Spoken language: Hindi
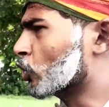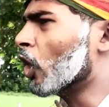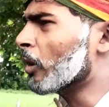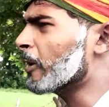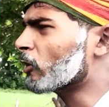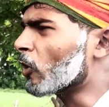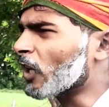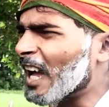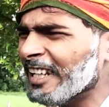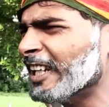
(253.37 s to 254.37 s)
तू छोड़वे को
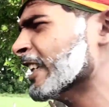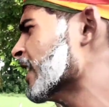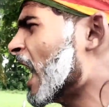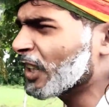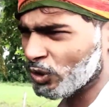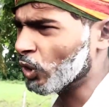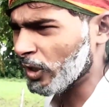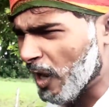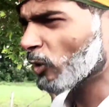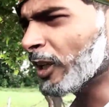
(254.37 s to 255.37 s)
काले है यार छोड़ रहा